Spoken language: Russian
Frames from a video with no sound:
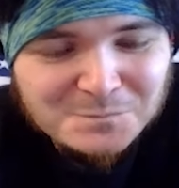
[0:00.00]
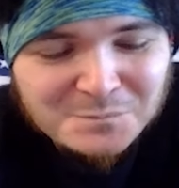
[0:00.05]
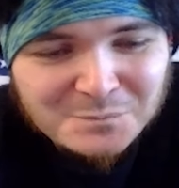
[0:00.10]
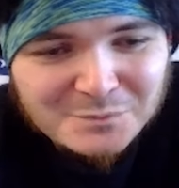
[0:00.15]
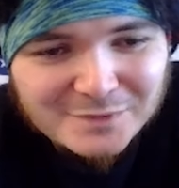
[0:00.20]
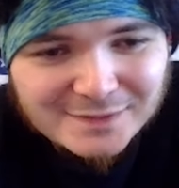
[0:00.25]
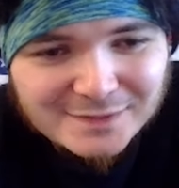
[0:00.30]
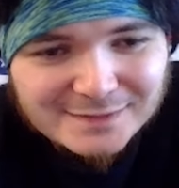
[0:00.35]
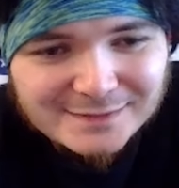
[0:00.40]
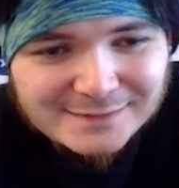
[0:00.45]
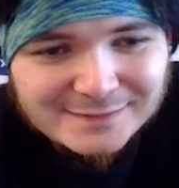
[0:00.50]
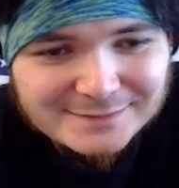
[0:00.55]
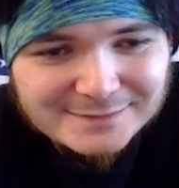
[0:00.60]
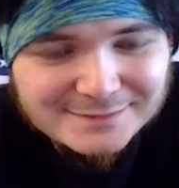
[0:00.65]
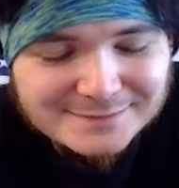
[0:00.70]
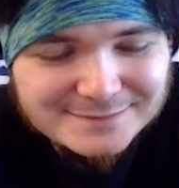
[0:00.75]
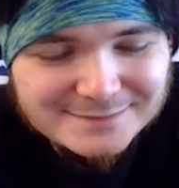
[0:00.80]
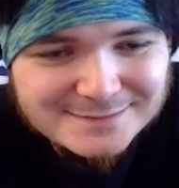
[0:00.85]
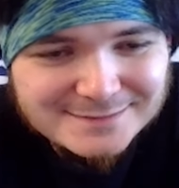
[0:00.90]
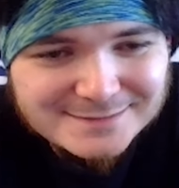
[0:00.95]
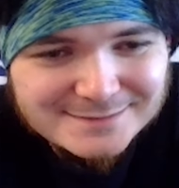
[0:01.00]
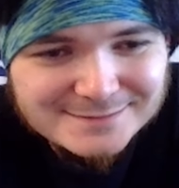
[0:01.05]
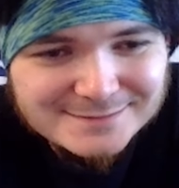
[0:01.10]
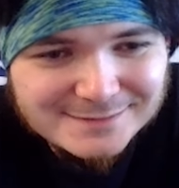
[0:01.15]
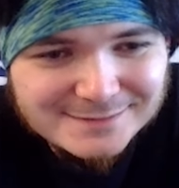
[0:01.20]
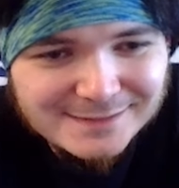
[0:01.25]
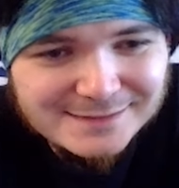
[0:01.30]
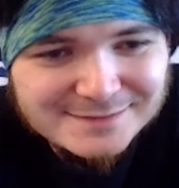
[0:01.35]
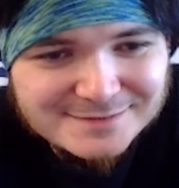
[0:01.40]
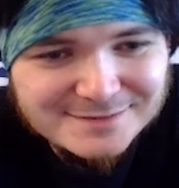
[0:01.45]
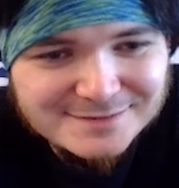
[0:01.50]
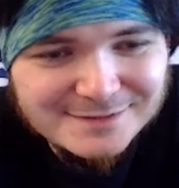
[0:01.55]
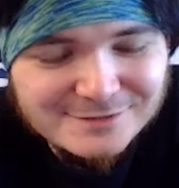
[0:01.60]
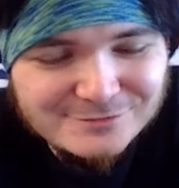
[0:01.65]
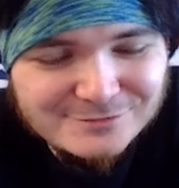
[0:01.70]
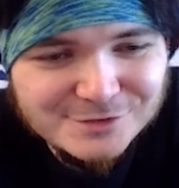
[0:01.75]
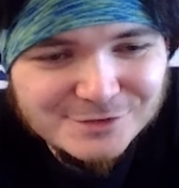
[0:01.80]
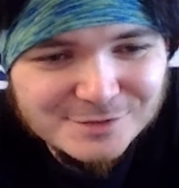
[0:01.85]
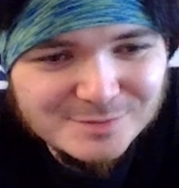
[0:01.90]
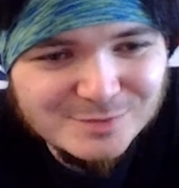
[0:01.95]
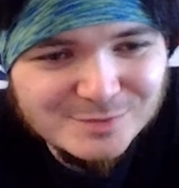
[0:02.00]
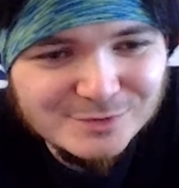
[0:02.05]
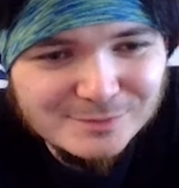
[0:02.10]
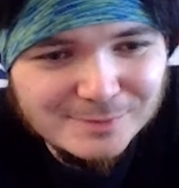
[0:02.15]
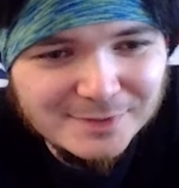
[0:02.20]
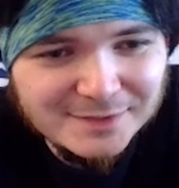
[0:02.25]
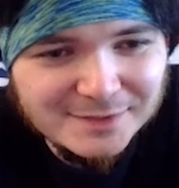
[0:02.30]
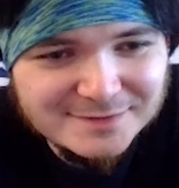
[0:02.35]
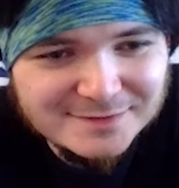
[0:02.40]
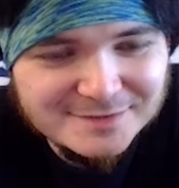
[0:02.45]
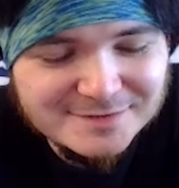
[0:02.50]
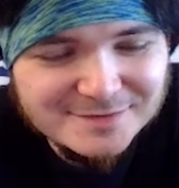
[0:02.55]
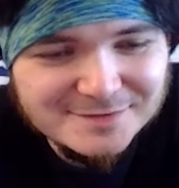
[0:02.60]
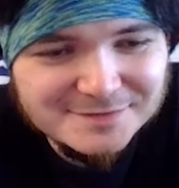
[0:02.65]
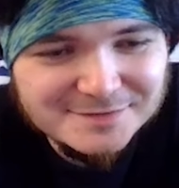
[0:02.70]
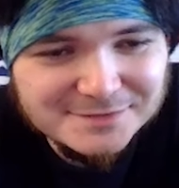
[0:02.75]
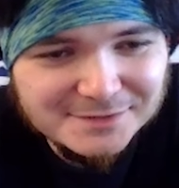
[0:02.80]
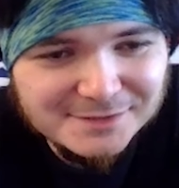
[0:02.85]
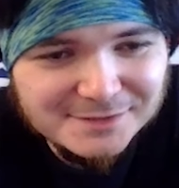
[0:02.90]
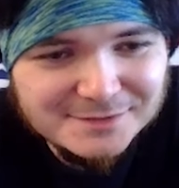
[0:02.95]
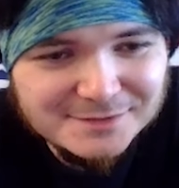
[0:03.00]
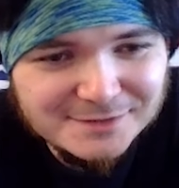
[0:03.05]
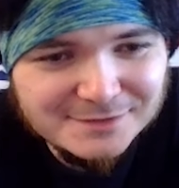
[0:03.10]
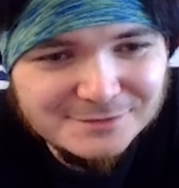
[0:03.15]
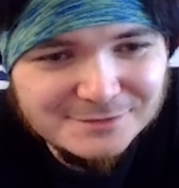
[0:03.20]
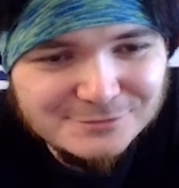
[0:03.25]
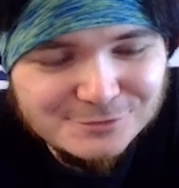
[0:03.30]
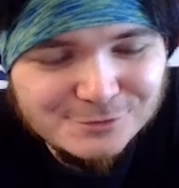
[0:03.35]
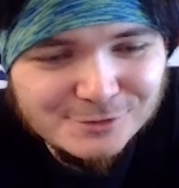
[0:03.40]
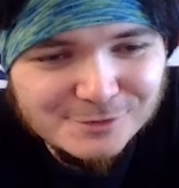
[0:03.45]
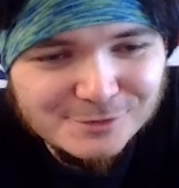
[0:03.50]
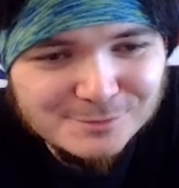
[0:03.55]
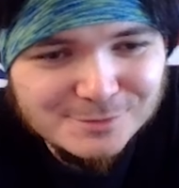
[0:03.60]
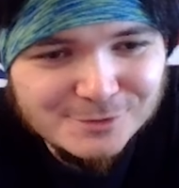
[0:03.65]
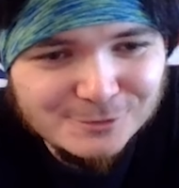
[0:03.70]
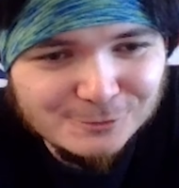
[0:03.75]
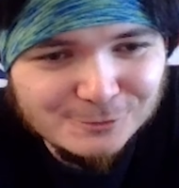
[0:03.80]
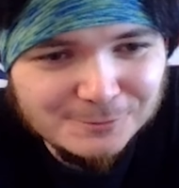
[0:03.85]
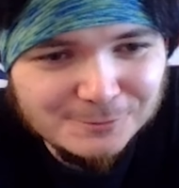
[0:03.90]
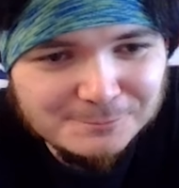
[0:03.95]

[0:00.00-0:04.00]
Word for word: И, и они тебя будут, если захотят, и все отберут.